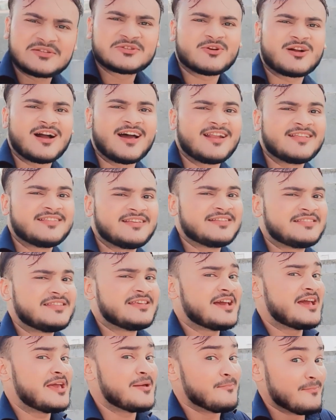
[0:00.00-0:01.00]
को खाना दे
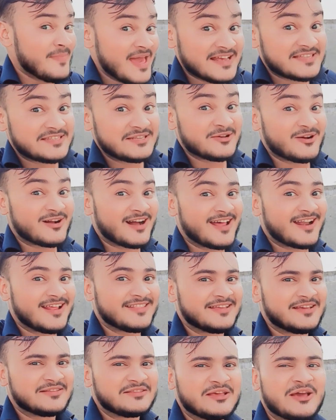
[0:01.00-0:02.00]
दिया है मैक्सी को खाना
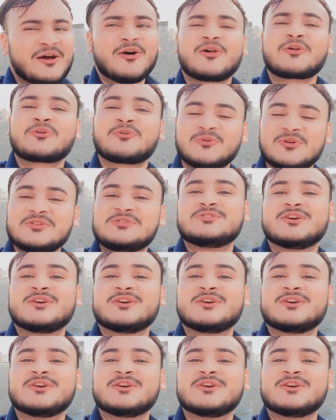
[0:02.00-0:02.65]
दे दिया और कुछ जो